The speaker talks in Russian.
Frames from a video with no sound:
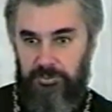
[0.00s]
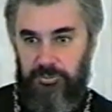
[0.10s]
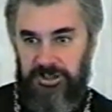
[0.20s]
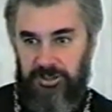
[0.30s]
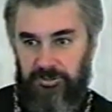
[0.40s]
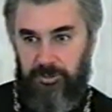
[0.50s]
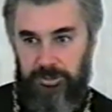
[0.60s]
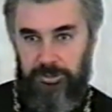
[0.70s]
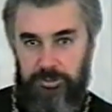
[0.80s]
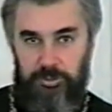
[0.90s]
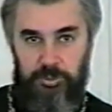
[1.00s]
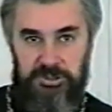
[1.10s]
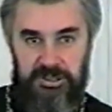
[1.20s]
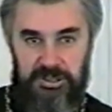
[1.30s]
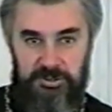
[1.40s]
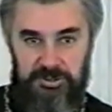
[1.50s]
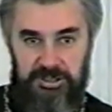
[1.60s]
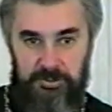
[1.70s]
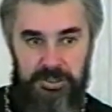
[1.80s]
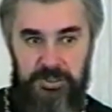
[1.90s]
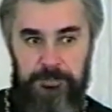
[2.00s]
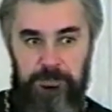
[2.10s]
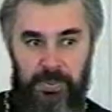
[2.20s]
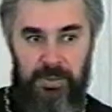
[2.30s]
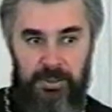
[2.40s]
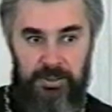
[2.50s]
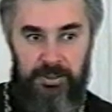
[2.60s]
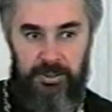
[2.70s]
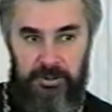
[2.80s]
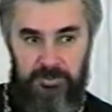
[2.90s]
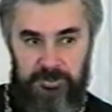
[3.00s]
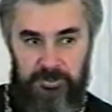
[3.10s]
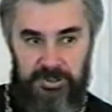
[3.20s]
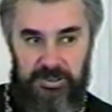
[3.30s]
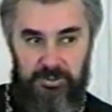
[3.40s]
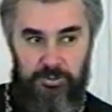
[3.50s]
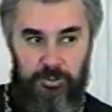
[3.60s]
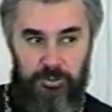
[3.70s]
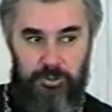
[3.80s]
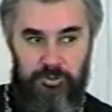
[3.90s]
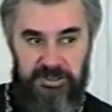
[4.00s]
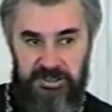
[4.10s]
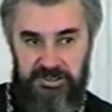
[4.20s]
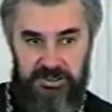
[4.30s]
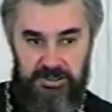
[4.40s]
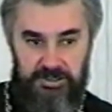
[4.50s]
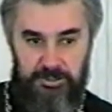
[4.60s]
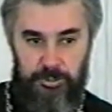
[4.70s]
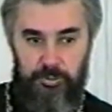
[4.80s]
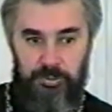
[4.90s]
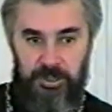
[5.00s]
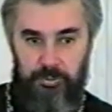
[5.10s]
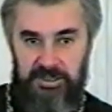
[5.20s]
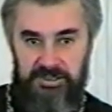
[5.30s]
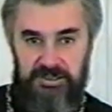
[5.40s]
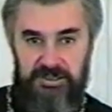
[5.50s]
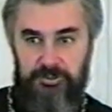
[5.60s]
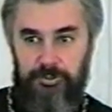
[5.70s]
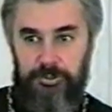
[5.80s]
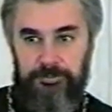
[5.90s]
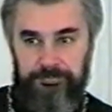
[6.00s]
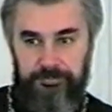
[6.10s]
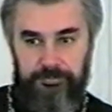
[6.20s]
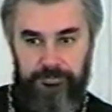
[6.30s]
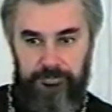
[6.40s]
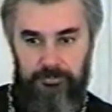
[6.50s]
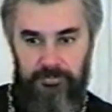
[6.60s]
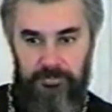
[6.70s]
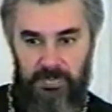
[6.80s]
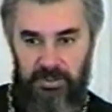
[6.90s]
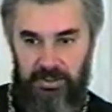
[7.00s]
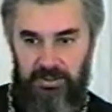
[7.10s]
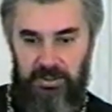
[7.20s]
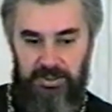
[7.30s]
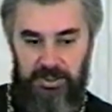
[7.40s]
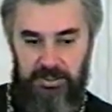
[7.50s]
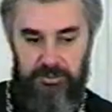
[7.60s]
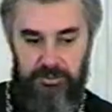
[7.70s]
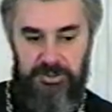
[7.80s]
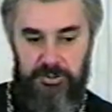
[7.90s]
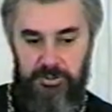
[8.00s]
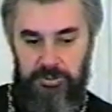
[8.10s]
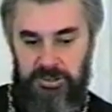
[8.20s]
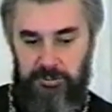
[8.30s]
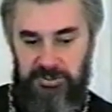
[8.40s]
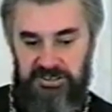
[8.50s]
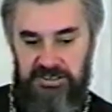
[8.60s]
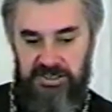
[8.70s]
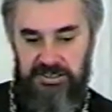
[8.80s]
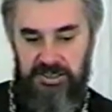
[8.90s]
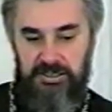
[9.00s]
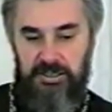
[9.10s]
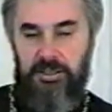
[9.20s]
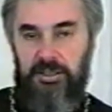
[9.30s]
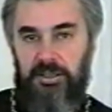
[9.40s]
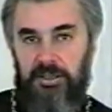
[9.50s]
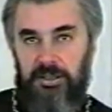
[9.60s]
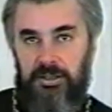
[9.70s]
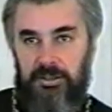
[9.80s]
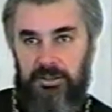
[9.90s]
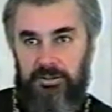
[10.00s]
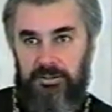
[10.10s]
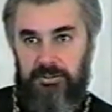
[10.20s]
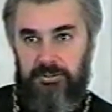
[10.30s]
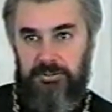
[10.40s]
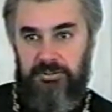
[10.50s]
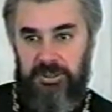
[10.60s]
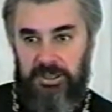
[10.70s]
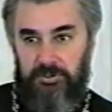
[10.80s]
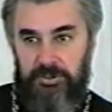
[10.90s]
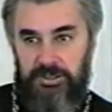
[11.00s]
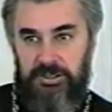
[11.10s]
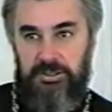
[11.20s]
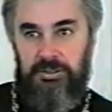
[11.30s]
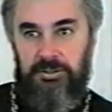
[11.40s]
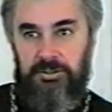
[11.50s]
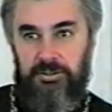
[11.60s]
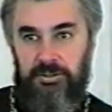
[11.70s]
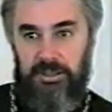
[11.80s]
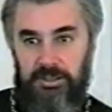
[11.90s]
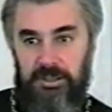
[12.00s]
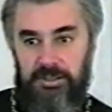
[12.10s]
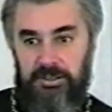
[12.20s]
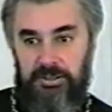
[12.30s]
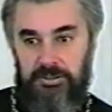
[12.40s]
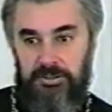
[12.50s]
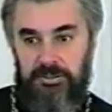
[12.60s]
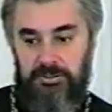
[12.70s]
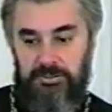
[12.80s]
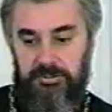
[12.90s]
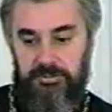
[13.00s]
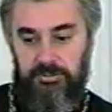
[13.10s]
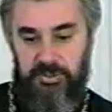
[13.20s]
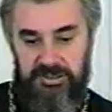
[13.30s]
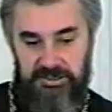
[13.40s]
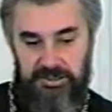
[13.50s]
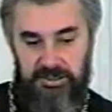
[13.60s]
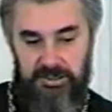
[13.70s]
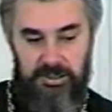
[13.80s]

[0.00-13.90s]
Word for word: в церкви присутствует пасхальное песнопение, воспоминания о воскресении Христовом, о Пасхе Святой и так далее. И вот в среду это последний день, 40 день отдания Пасхи.